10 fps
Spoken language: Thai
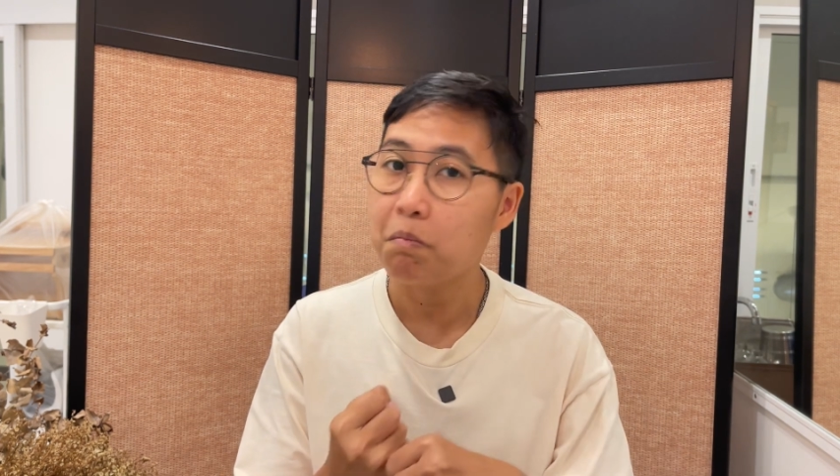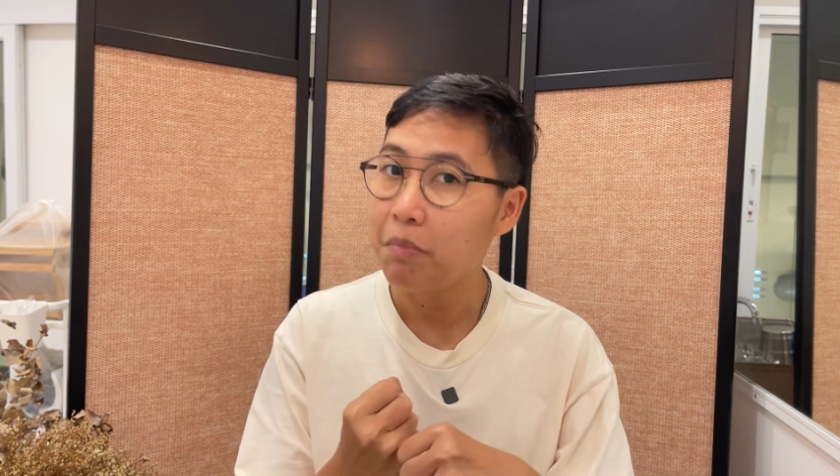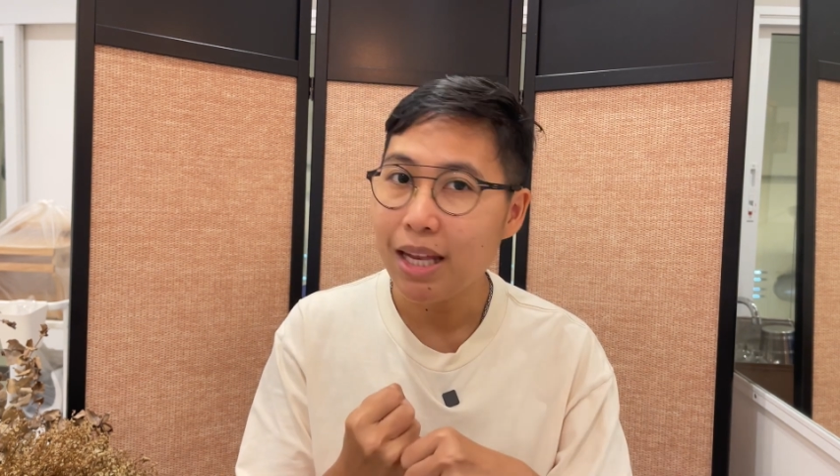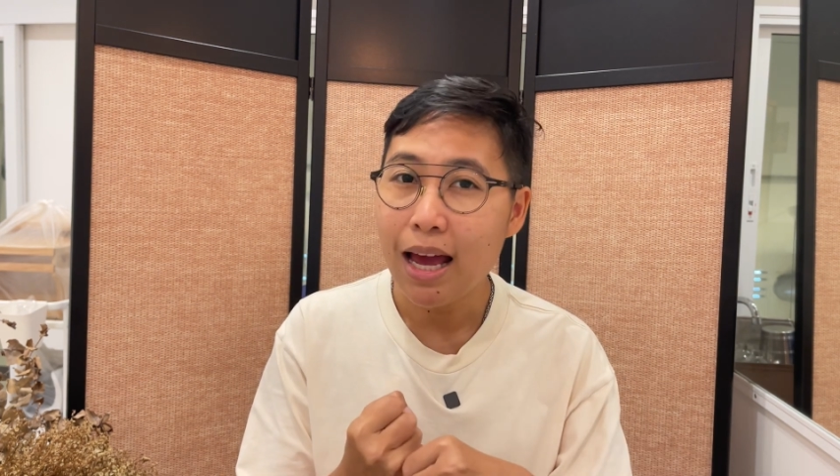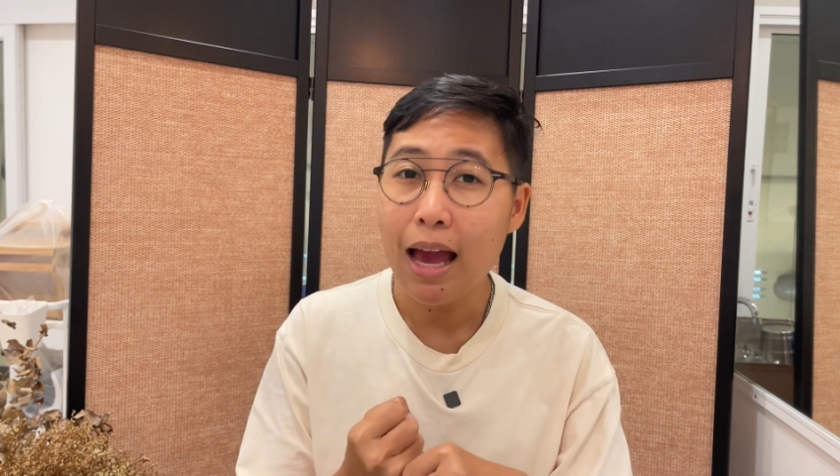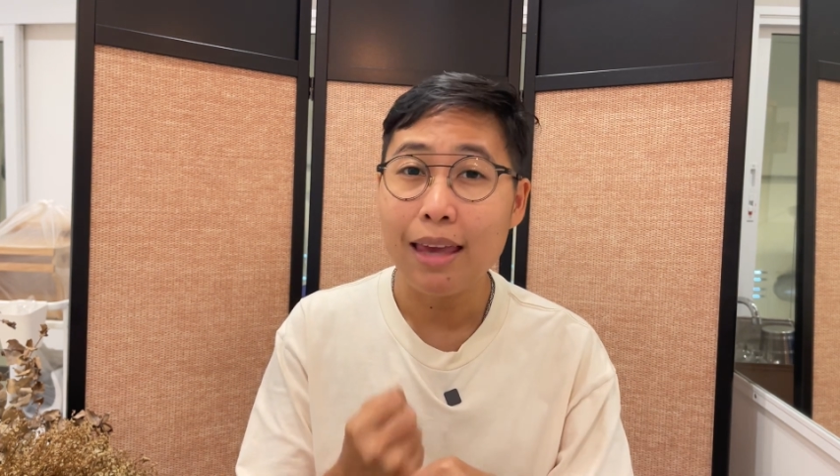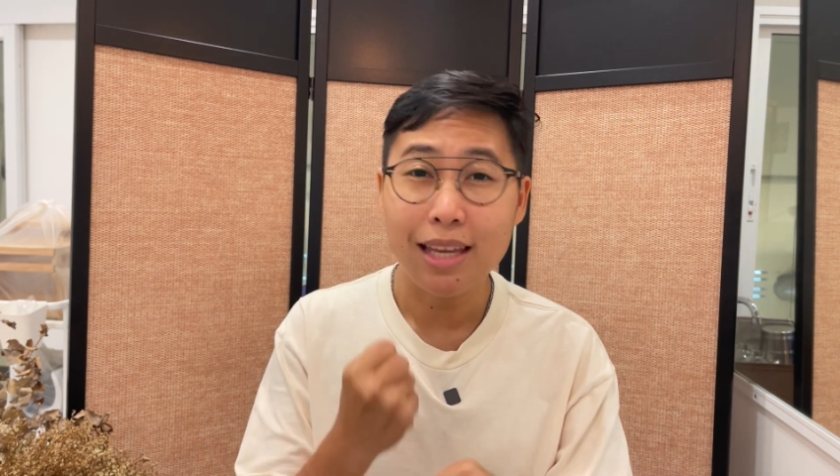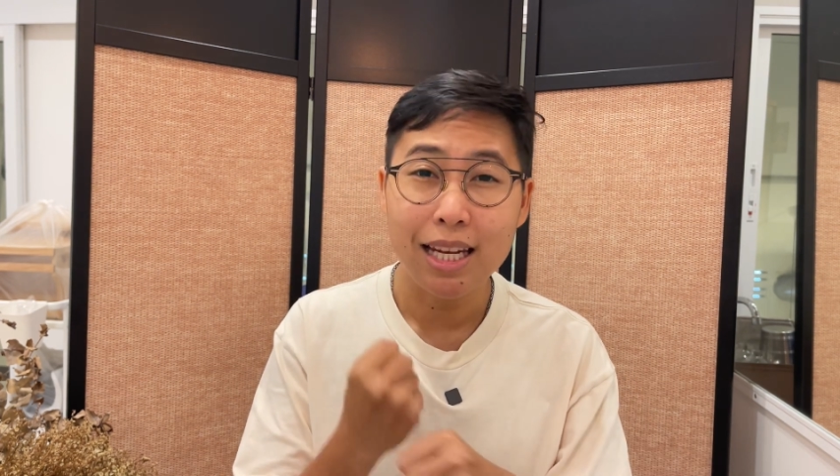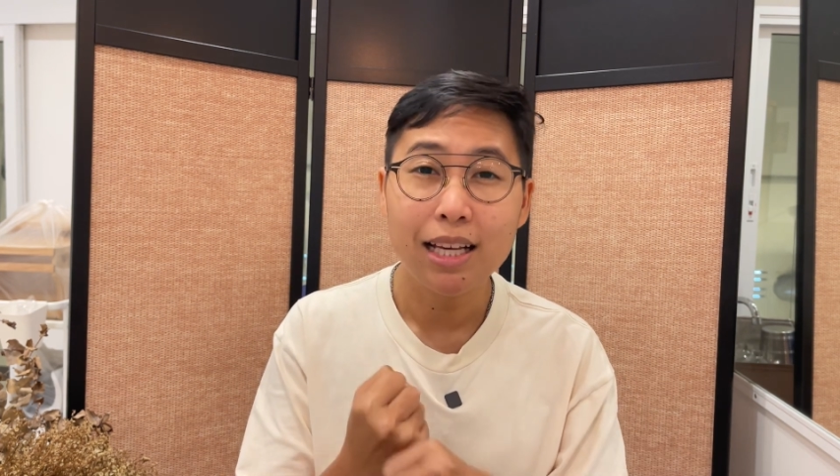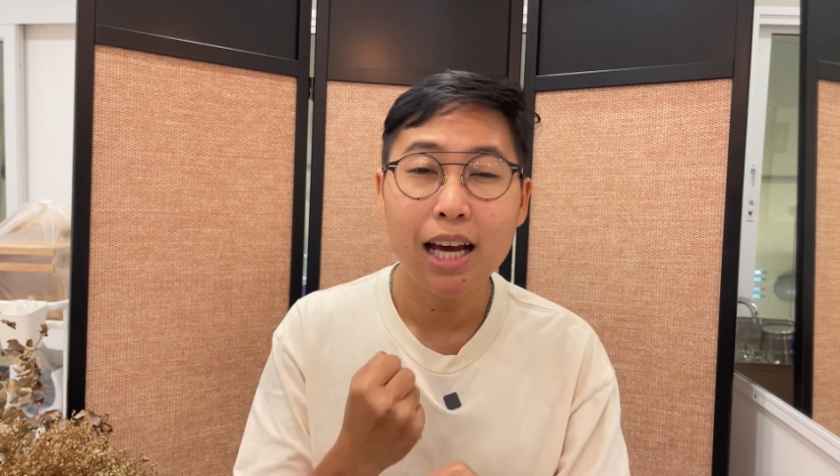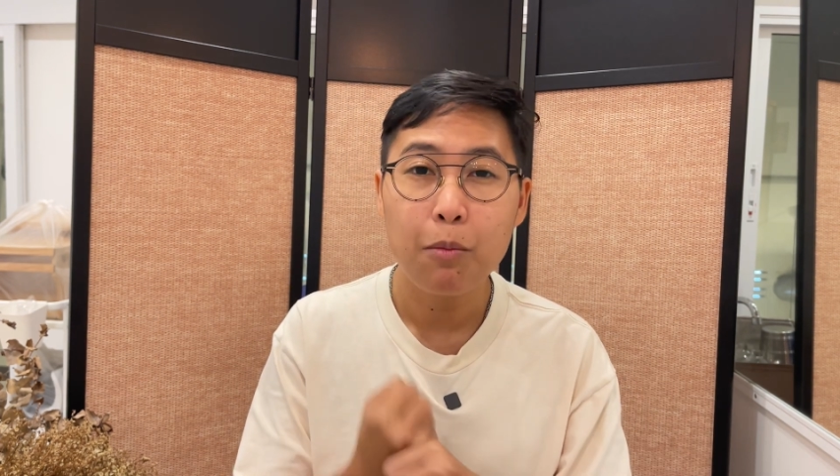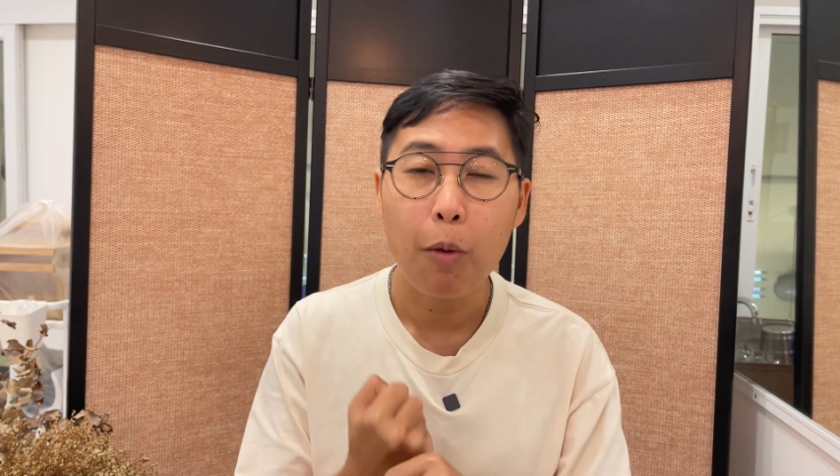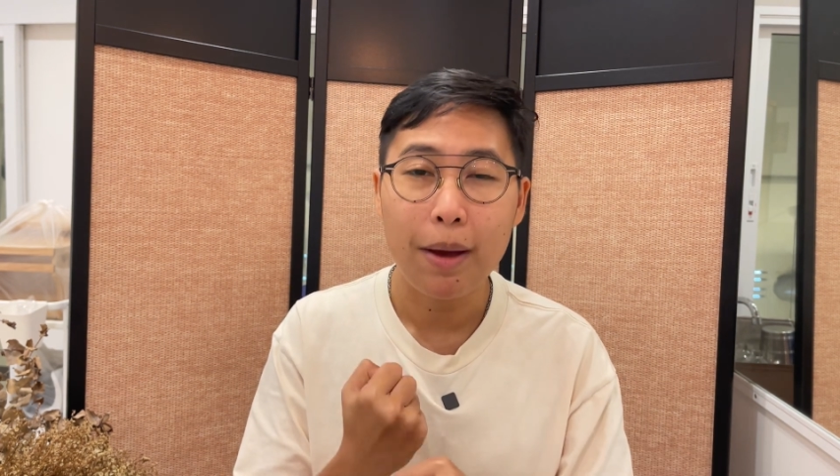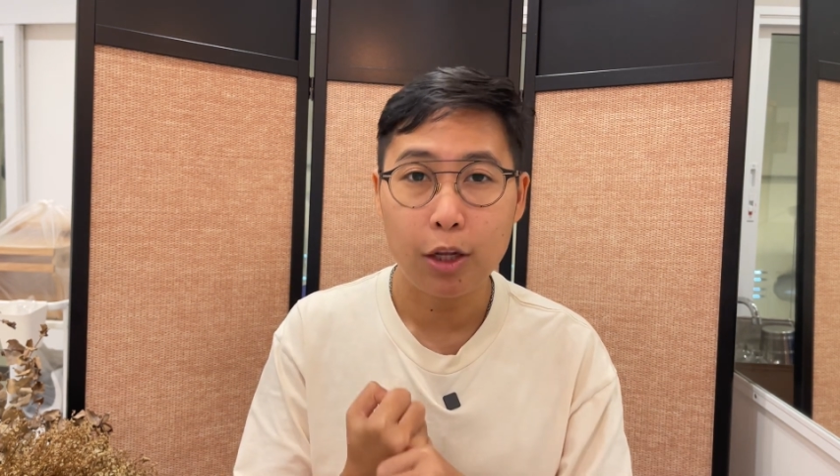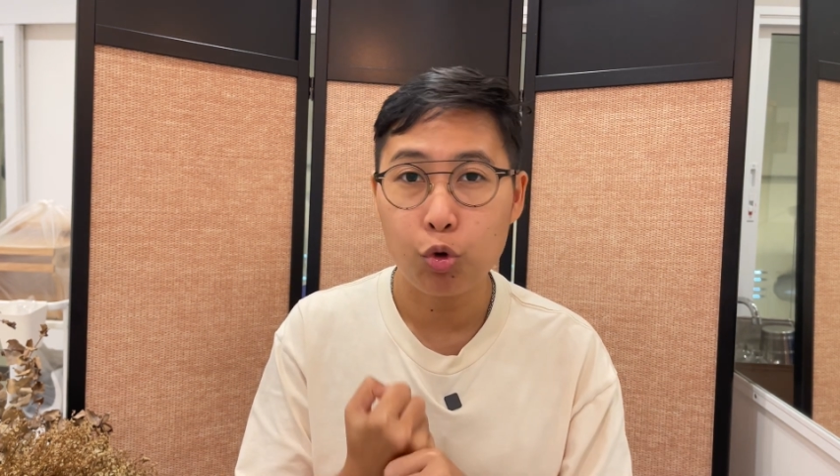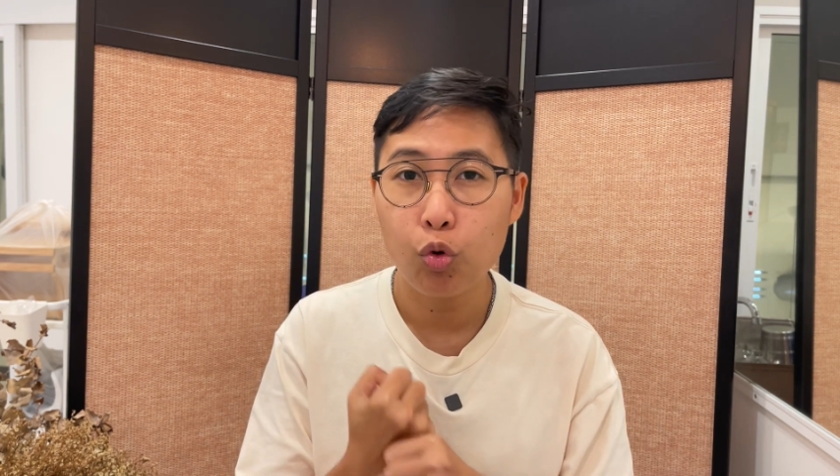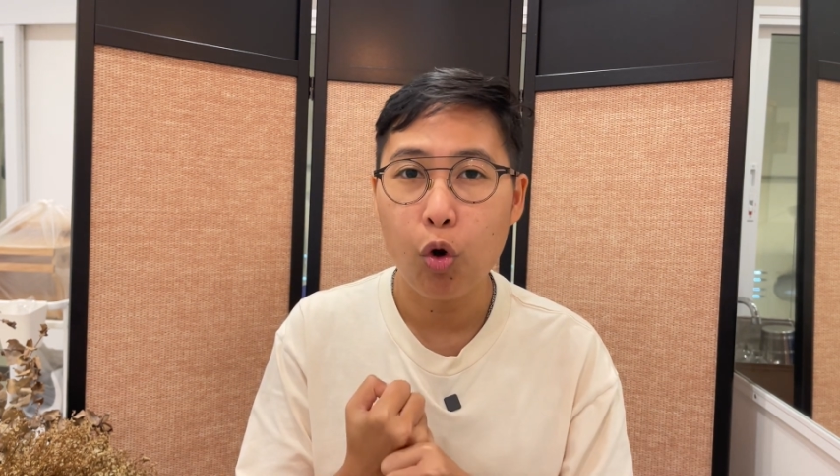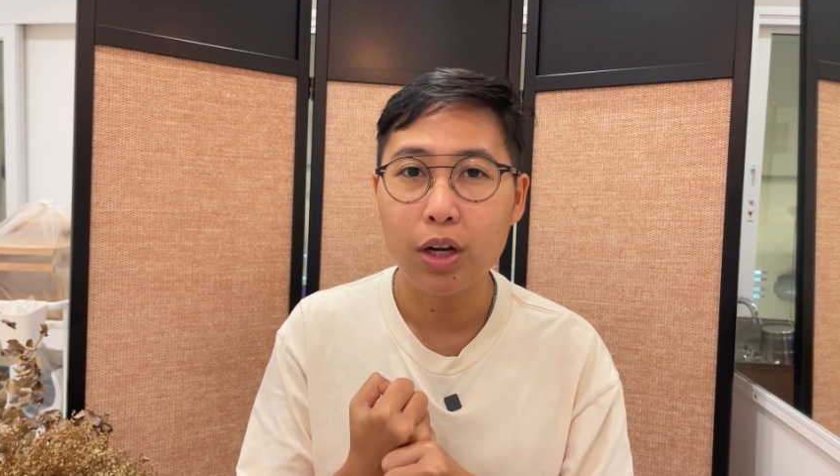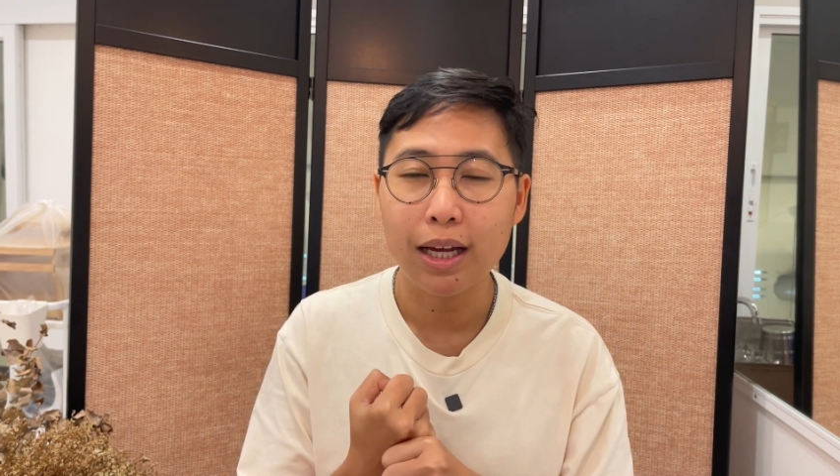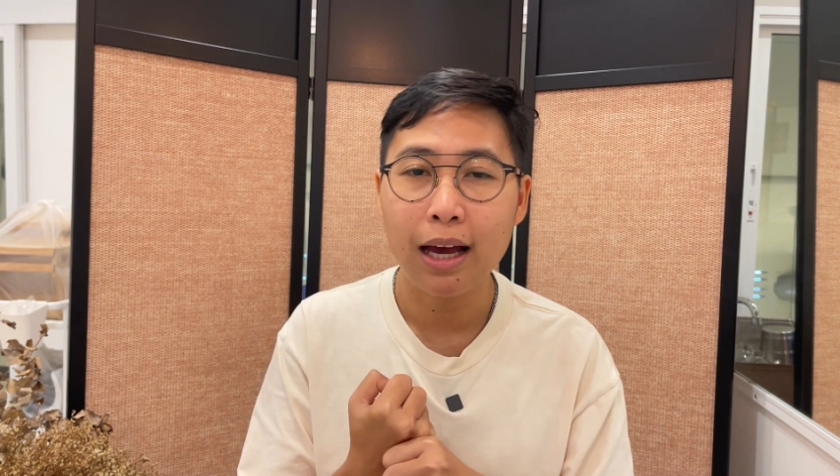ไม่ได้เดี๋ยวที่นักเคยบอกไปกับทุกๆค
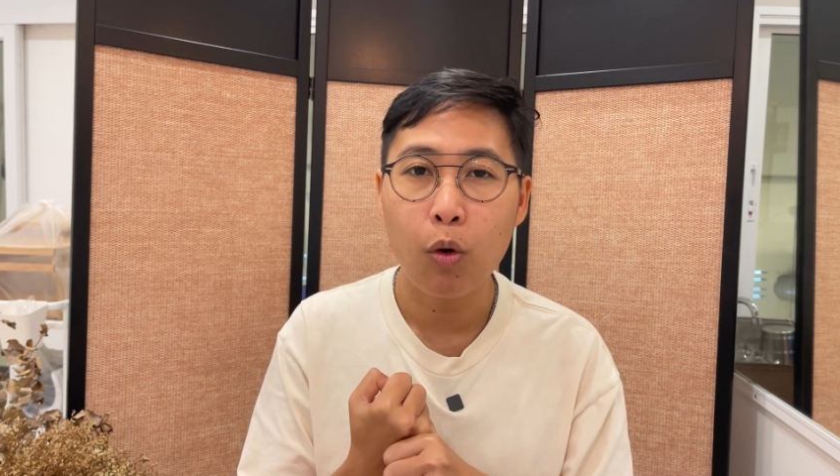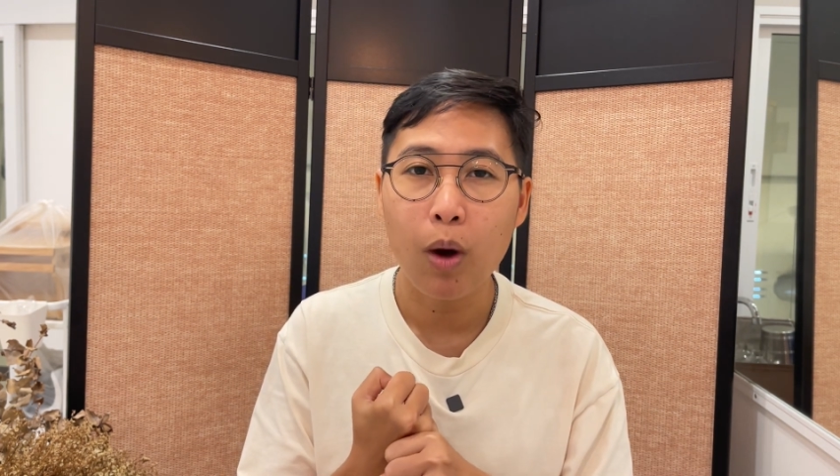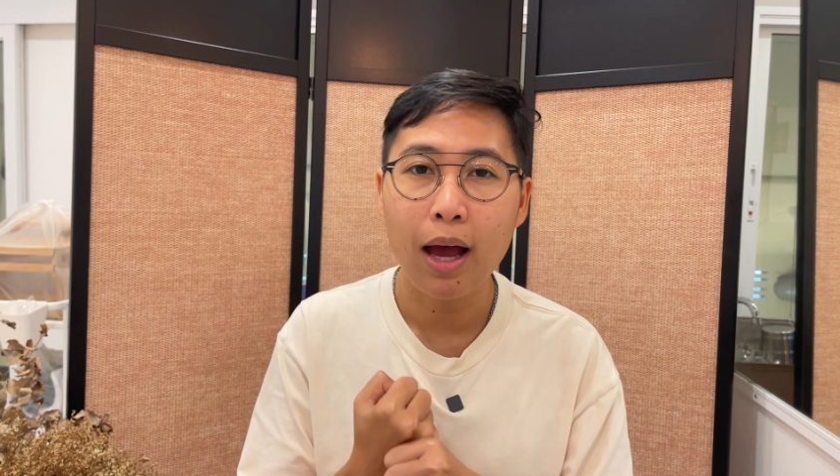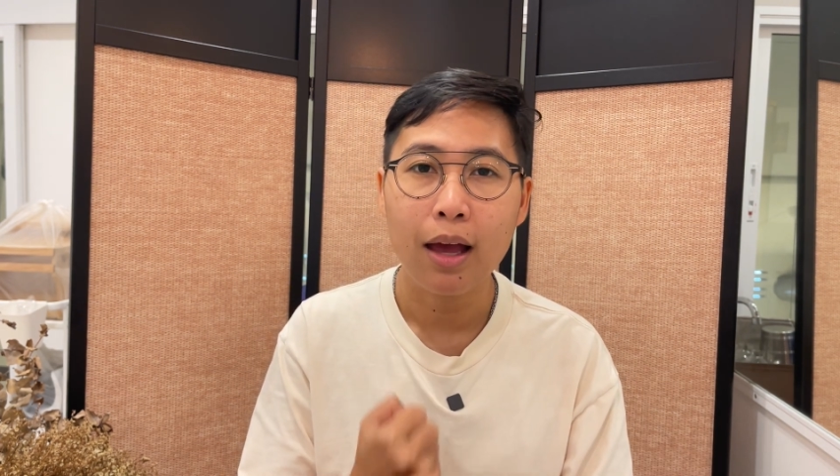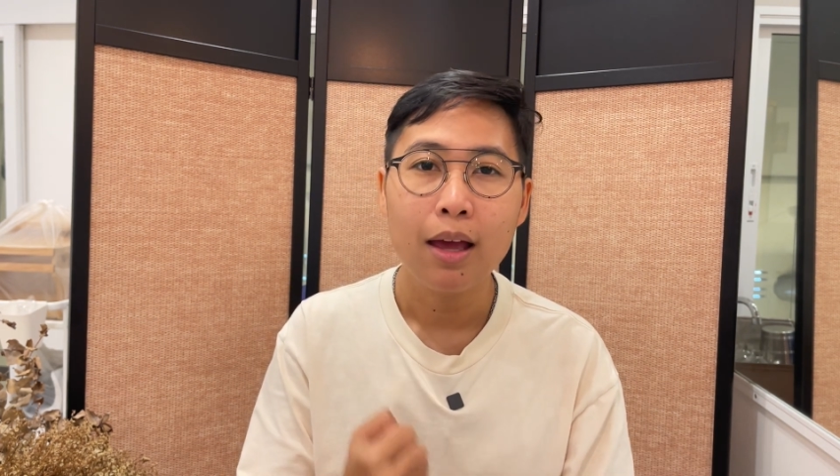นนะคะว่า